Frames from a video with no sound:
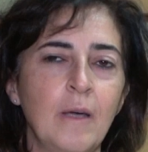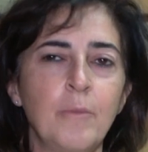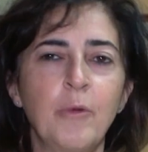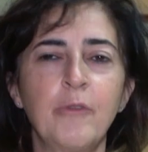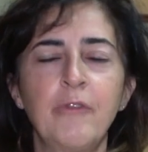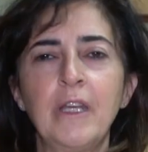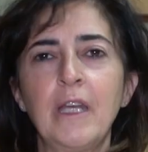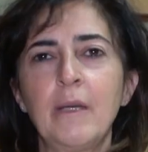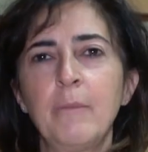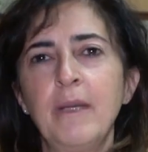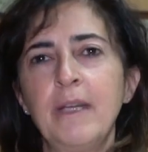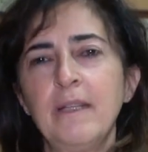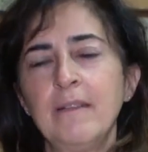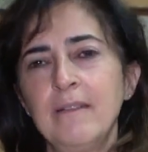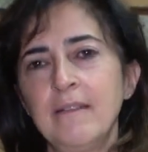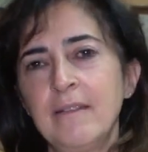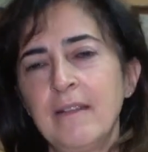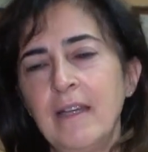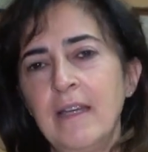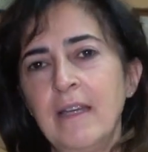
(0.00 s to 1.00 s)
siamo
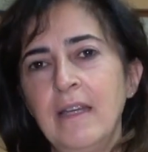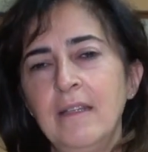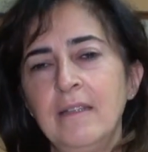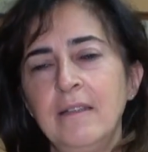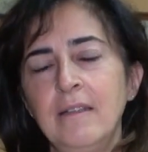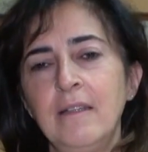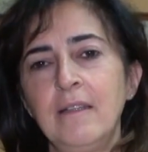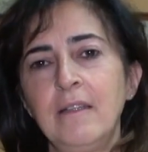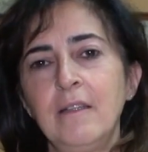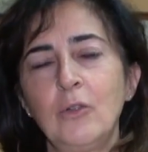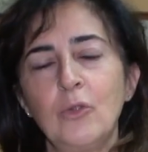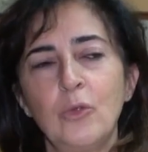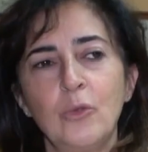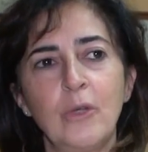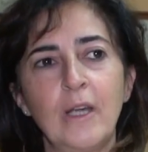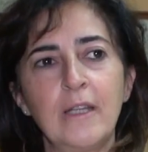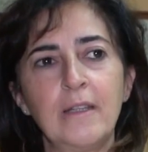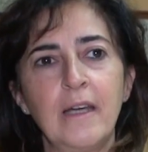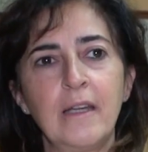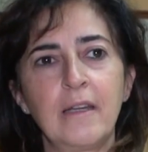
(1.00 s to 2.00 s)
veramente in
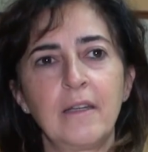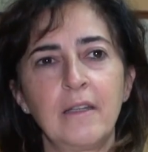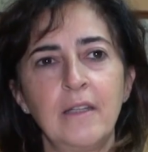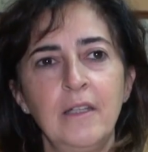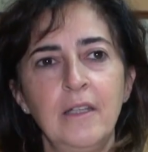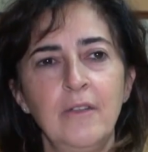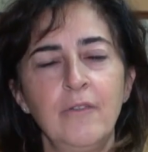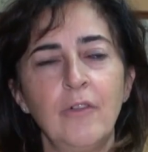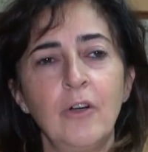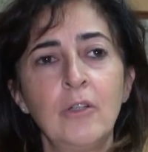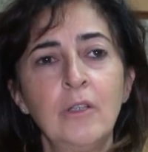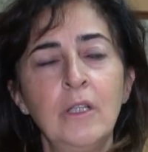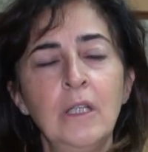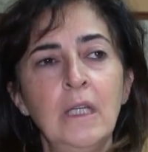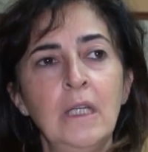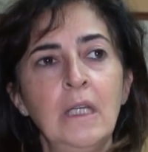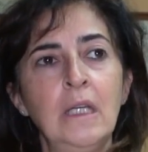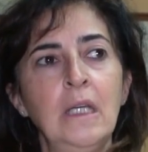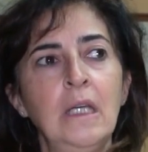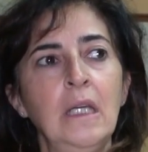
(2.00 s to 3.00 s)
dirittura d'arrivo
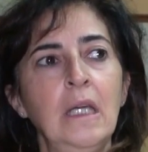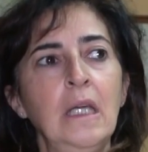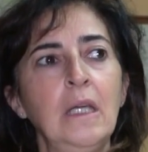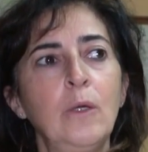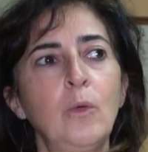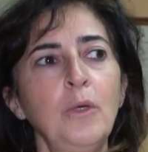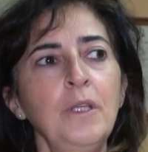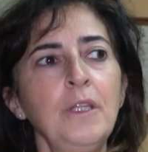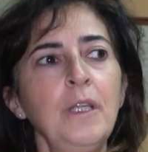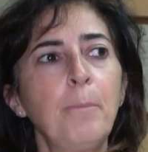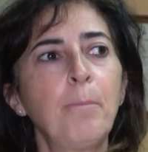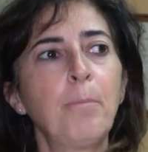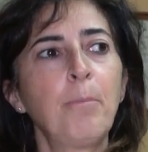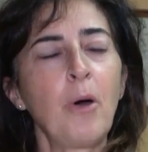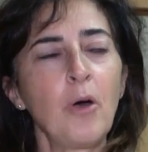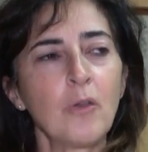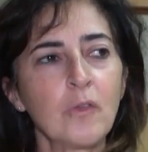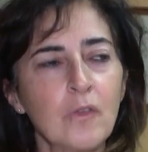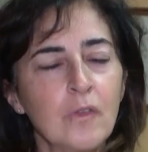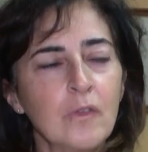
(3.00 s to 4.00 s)
e quindi
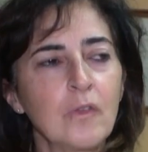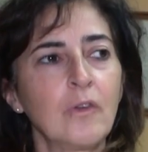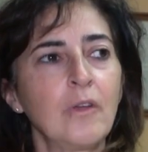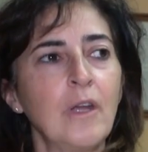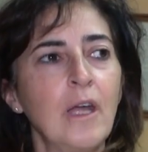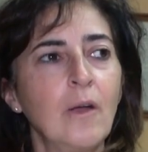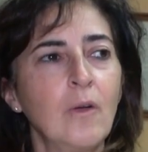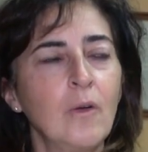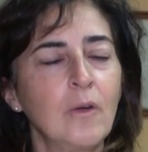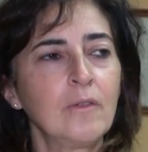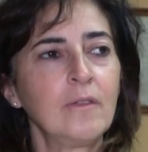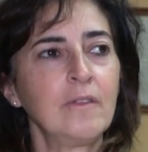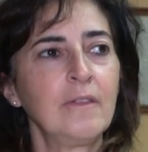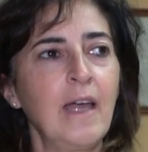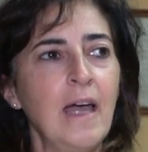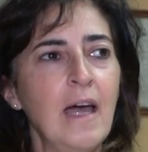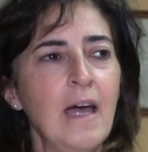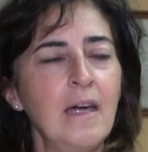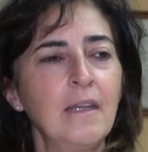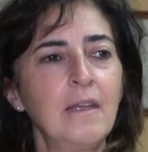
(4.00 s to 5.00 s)
posso
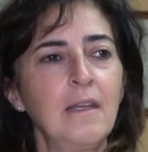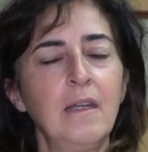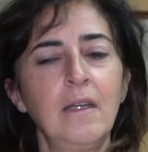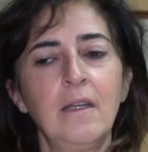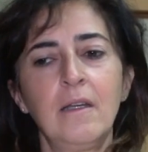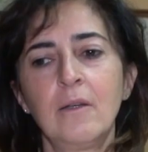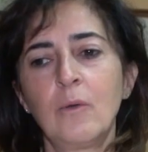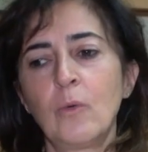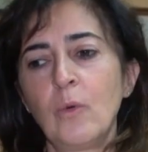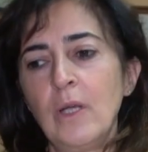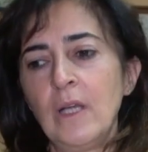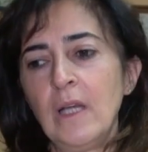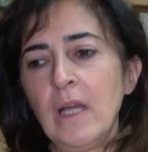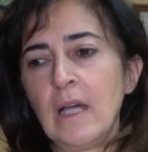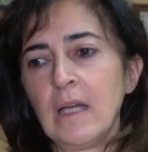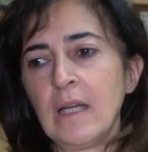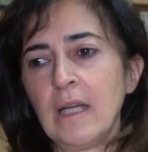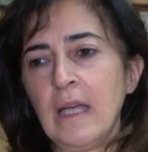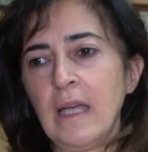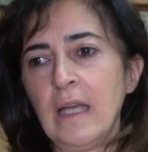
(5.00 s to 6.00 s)
raccontare
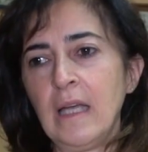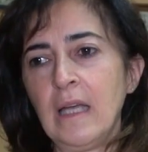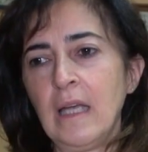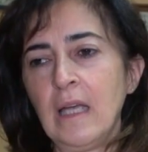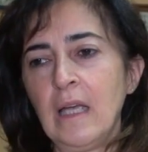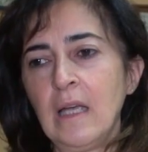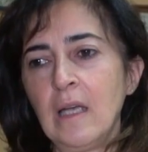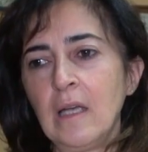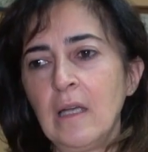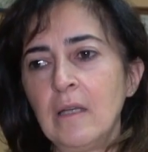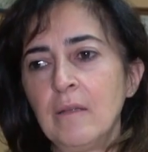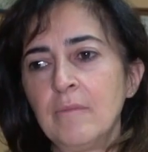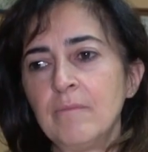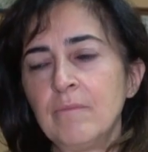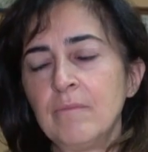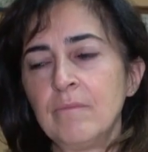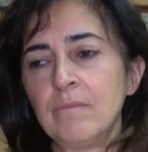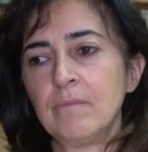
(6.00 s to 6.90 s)
che,